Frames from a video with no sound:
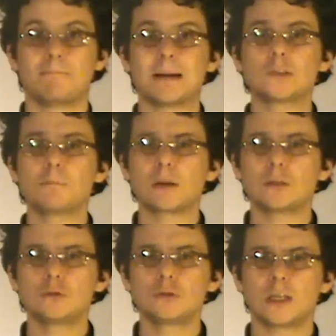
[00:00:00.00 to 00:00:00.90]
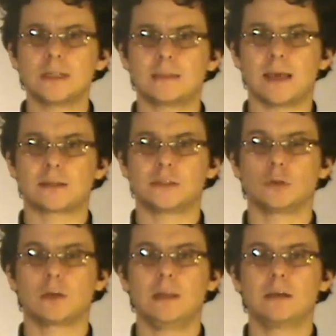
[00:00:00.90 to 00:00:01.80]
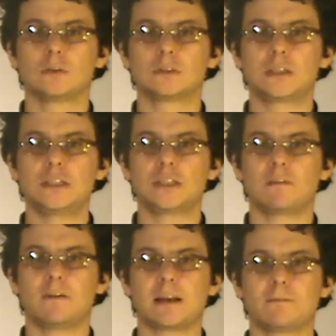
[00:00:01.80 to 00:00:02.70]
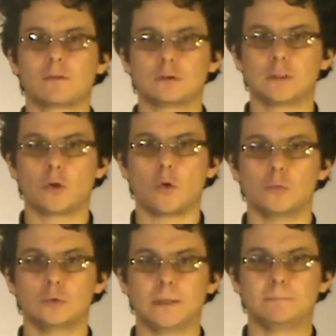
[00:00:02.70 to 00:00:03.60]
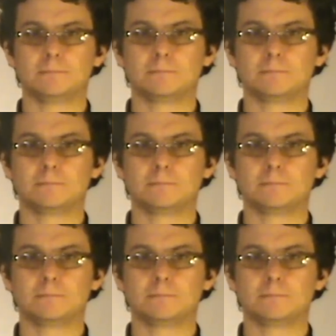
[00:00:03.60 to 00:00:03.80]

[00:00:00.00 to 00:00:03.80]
ma sopraggiunge l'esercito che li costringe a fare fronte comune.